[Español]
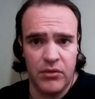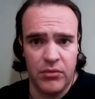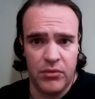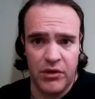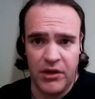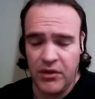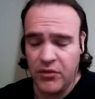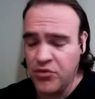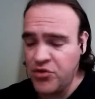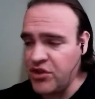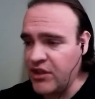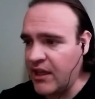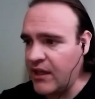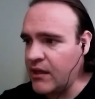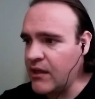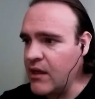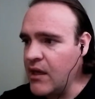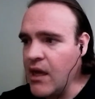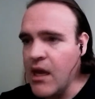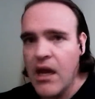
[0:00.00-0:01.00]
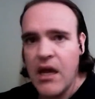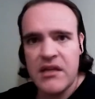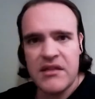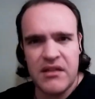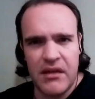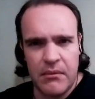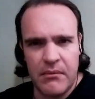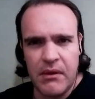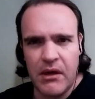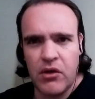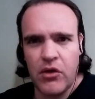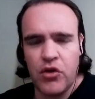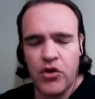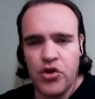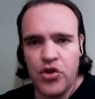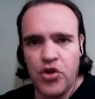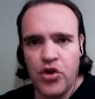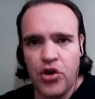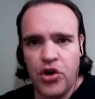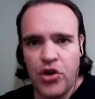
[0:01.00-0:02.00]
tuvo que gustar. Sin embargo,
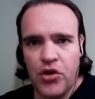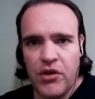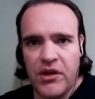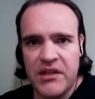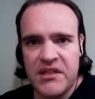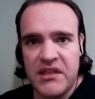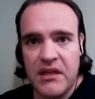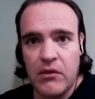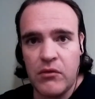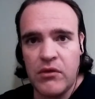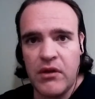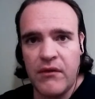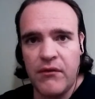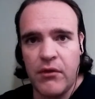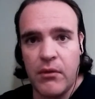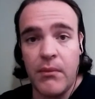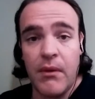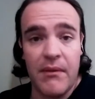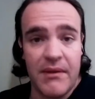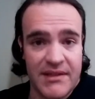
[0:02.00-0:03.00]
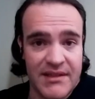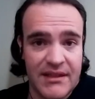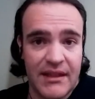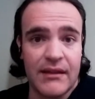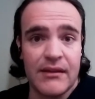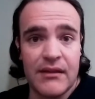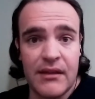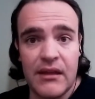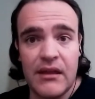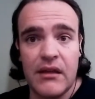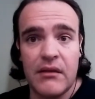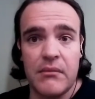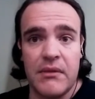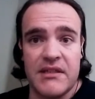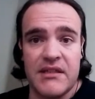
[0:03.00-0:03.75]
yo creo que es una forma bastante,